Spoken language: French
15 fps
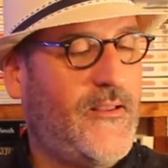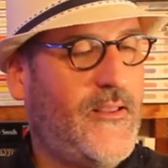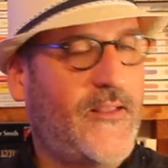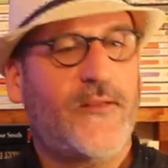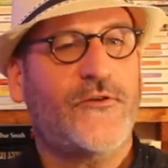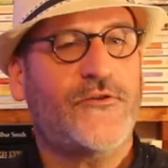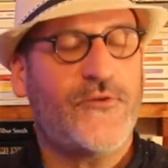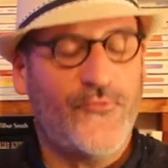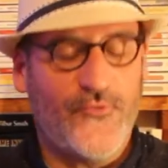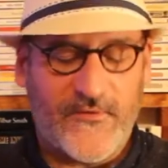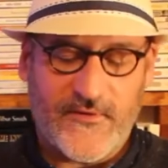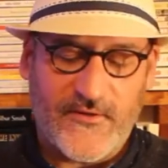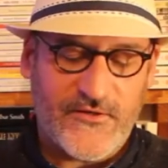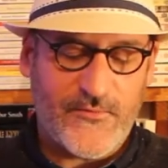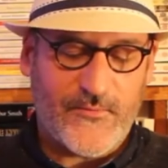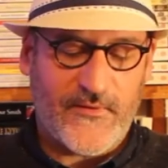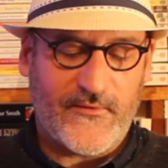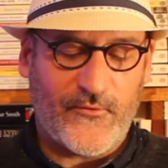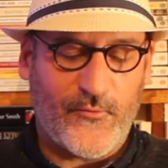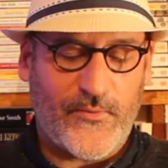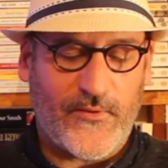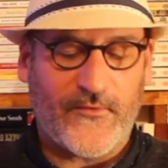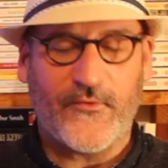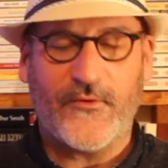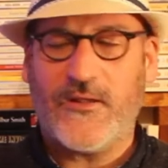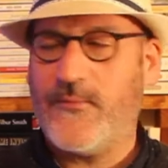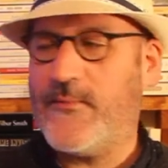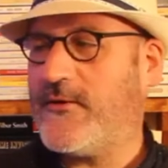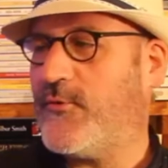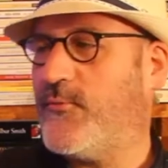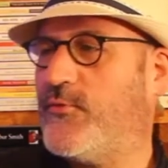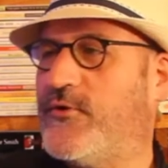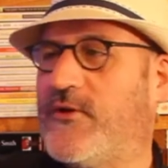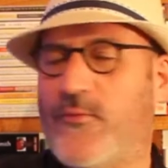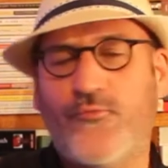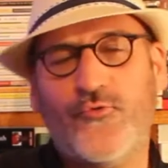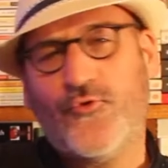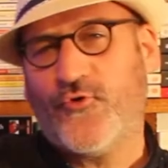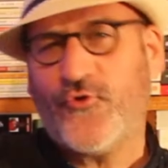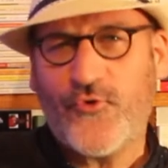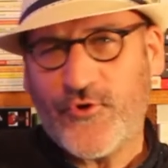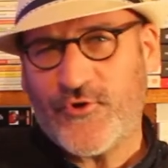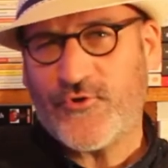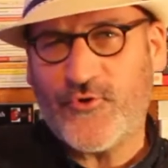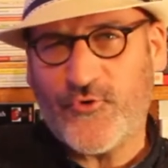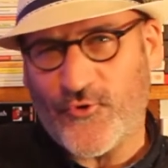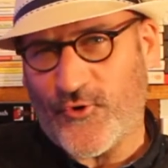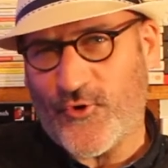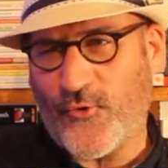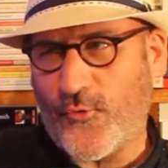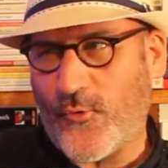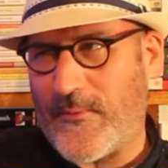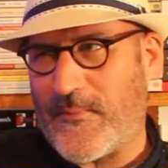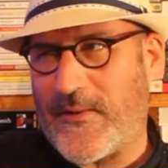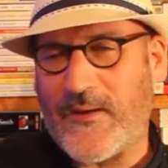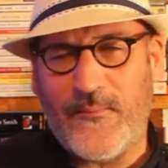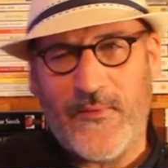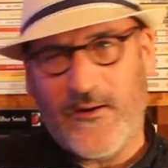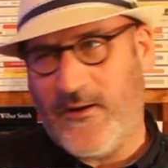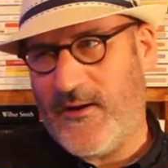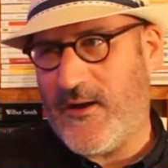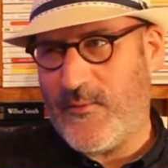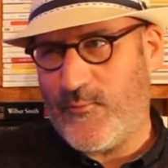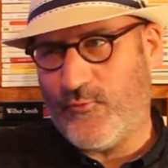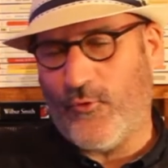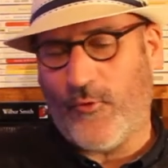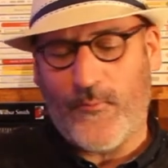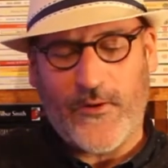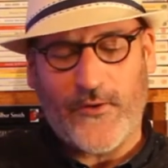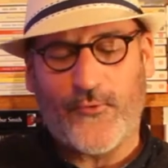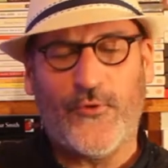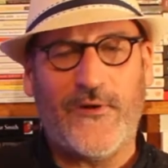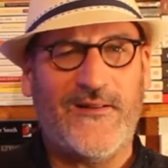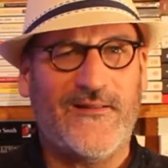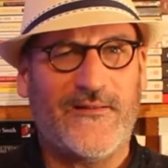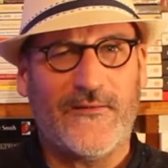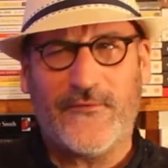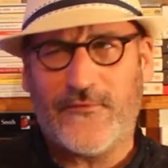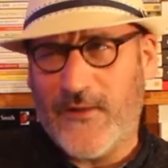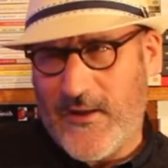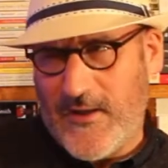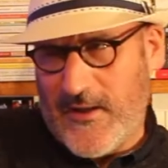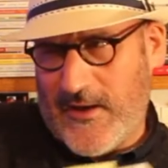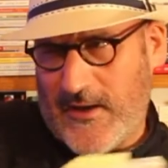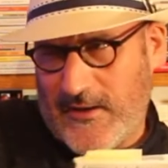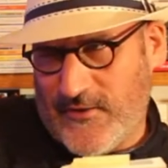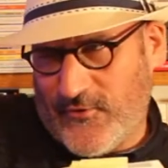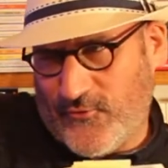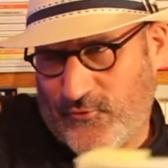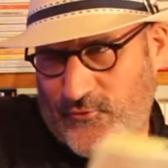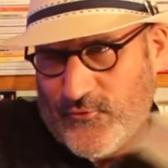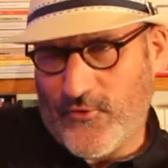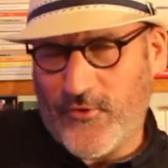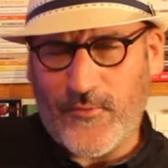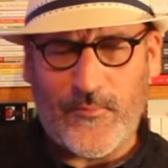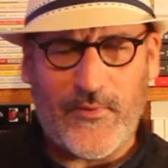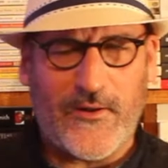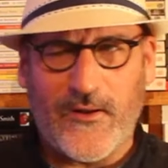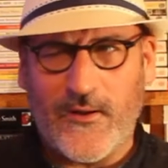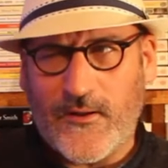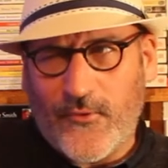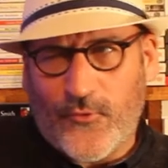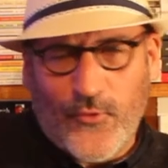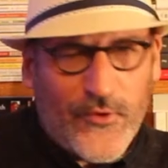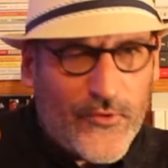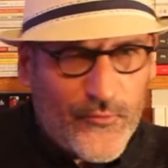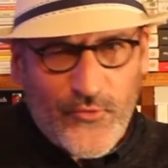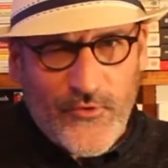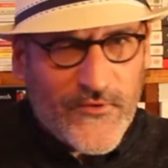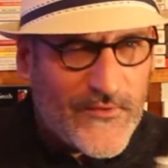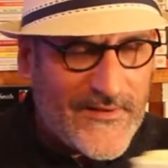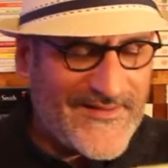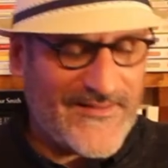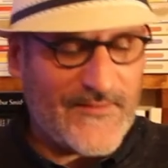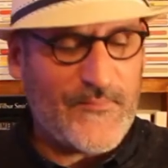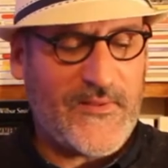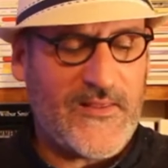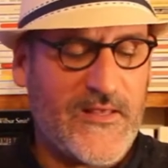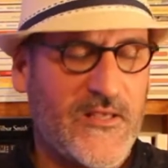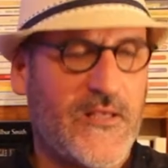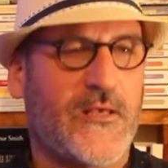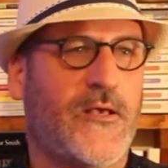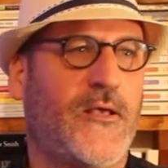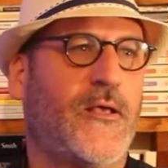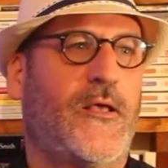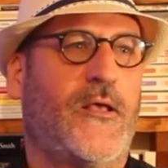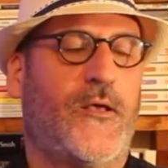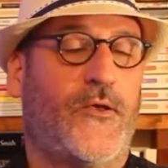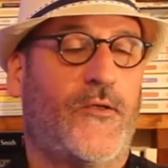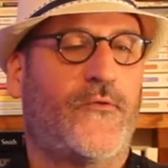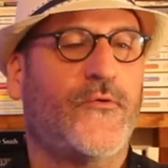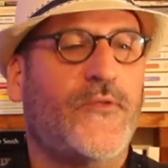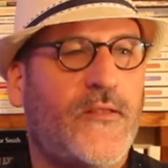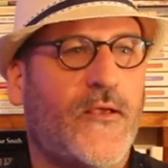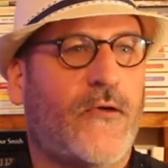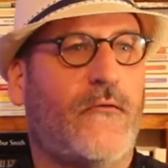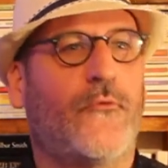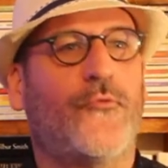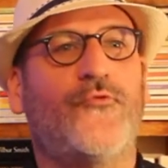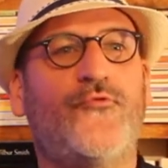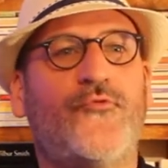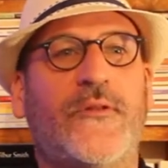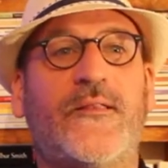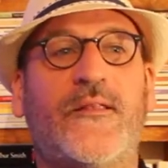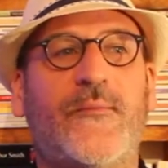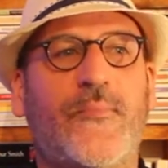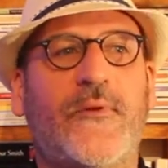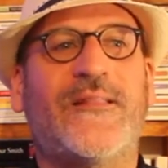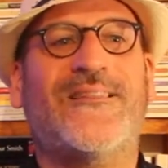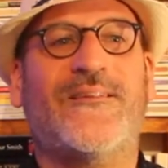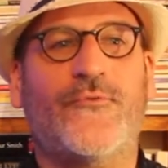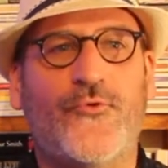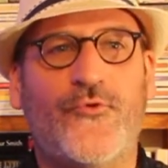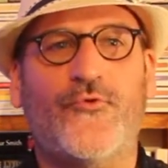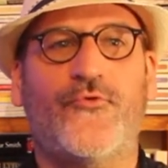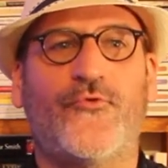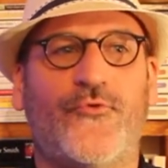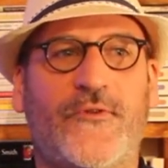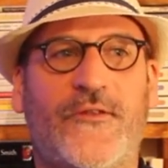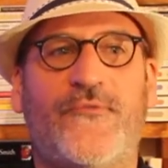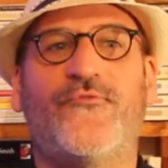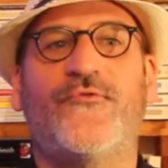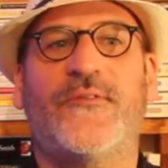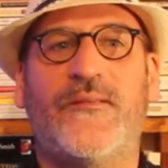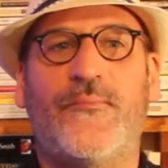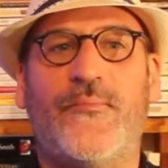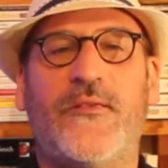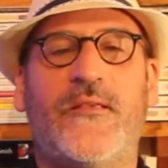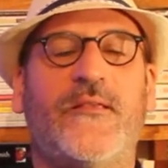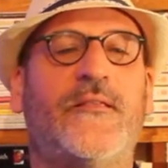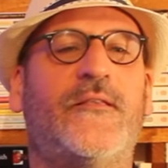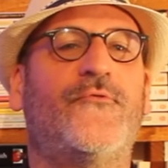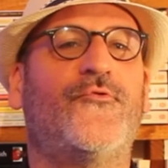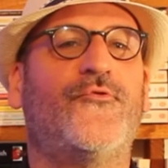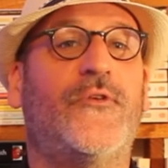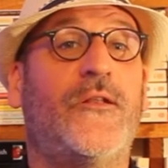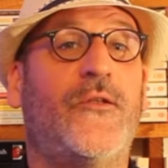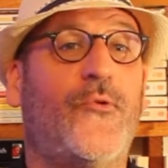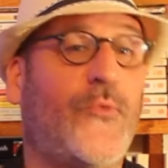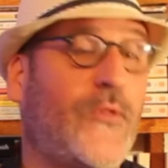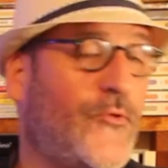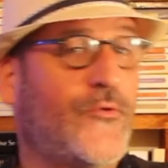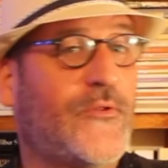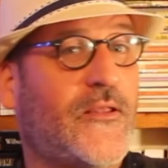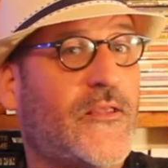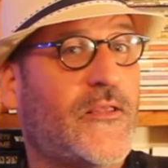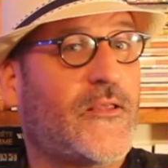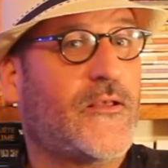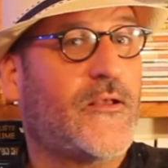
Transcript: Et quand j'ai lu ça, j'ai pensé aux personnes qui mettent un petit bout de scotch sur leur webcam, là, pour pas qu'on les à l'issue de leur plein gré, on le puisse les épier. Ce tyran, doit il pli en Dieu dont il vous épie si vous ne les lui donnez